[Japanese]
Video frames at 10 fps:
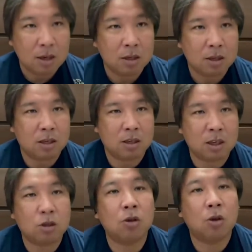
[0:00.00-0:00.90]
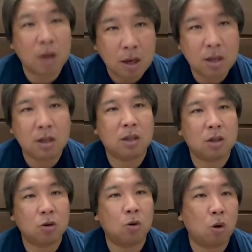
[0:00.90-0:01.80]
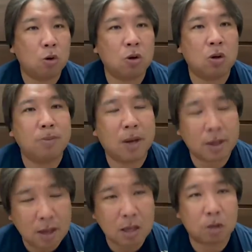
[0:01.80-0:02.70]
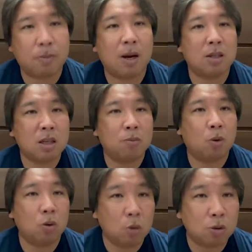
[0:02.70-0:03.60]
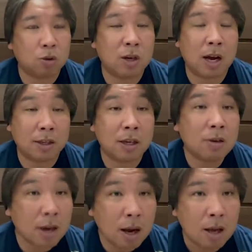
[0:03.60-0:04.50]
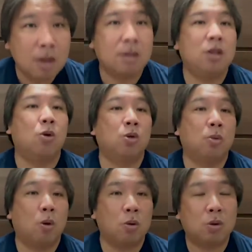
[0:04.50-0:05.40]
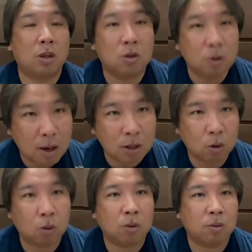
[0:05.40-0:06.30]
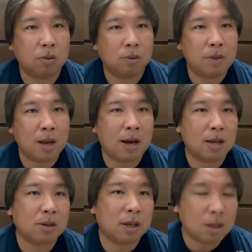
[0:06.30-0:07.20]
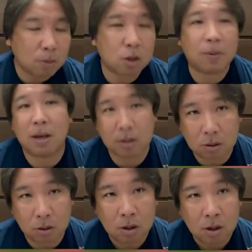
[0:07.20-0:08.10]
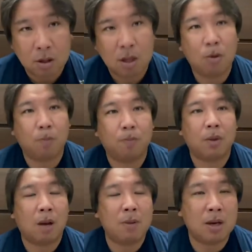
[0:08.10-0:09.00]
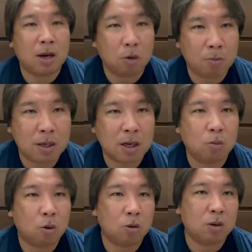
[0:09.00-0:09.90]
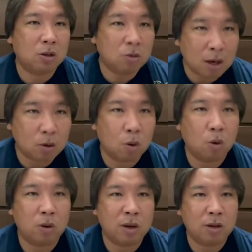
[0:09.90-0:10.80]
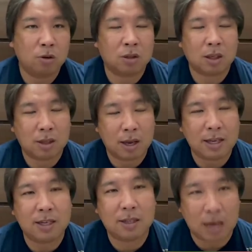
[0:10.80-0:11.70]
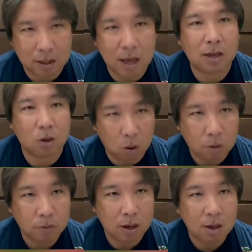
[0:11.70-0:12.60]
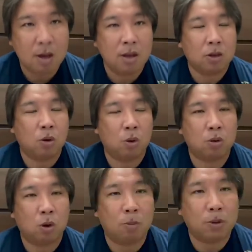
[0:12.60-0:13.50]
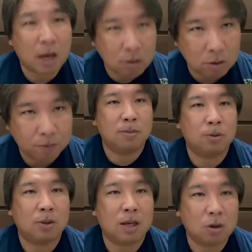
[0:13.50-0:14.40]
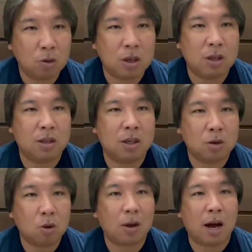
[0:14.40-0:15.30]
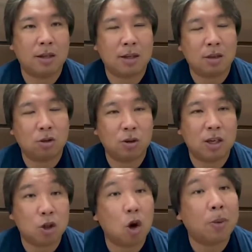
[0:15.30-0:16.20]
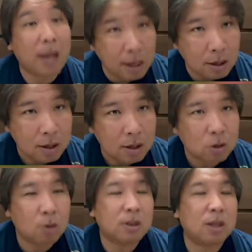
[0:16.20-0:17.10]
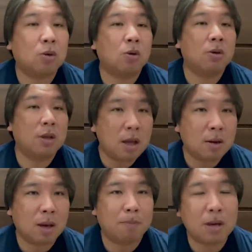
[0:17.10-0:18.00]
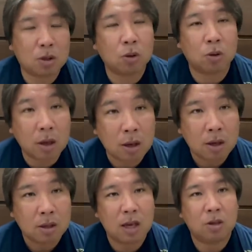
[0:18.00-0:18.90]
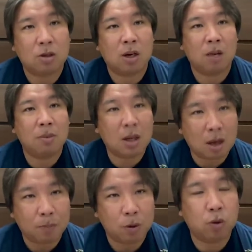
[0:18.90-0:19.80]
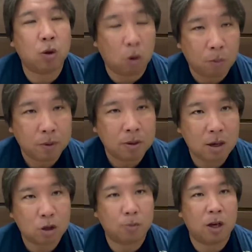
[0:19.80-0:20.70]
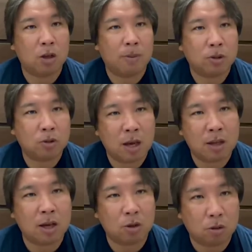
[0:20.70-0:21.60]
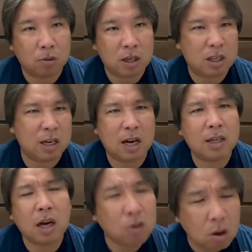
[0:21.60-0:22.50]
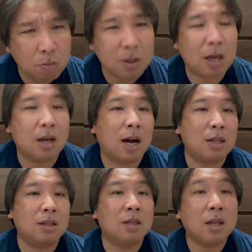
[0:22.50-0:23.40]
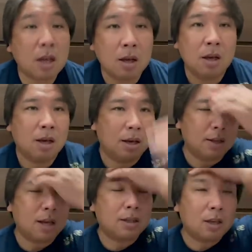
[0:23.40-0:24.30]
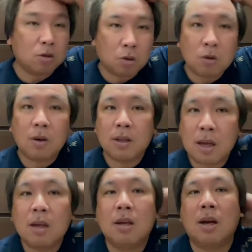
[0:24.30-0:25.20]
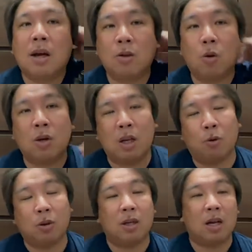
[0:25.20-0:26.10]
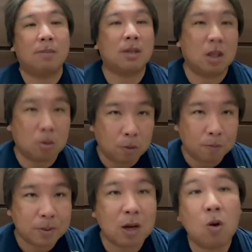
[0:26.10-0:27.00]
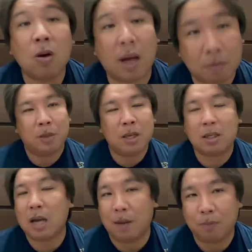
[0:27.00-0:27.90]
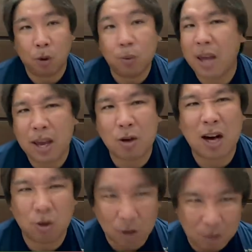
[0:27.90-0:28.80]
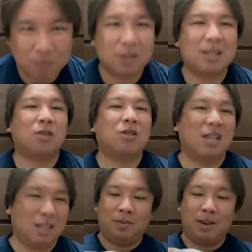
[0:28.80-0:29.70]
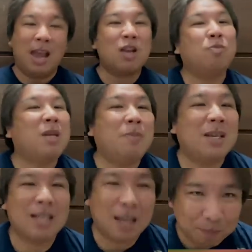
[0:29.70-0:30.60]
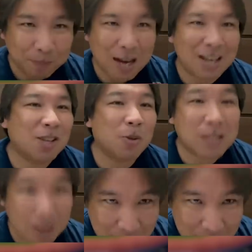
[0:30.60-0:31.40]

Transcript: 質のね、品質の向上に向けて素晴らしいボールを作り上げてるから、日本のボールっていうのはどのメーカー使っても素晴らしいと。でも、アメリカのメジャーのボールっていうのは、ローリング社製一社提供。ね。競争もなく、自分たちの品質を改善する必要もない。そういったところでね、やっぱりちょっとね、選手から見たら不評。ね、滑り止ま使わないと、肘いかれちゃうよ、みたいな感じでね、えー、なってるところがね、あの、大きな問題になりますけども。じゃあ今回、ピッチャー、どんな影響あるのか。里崎、NPB さん、ありがとうございま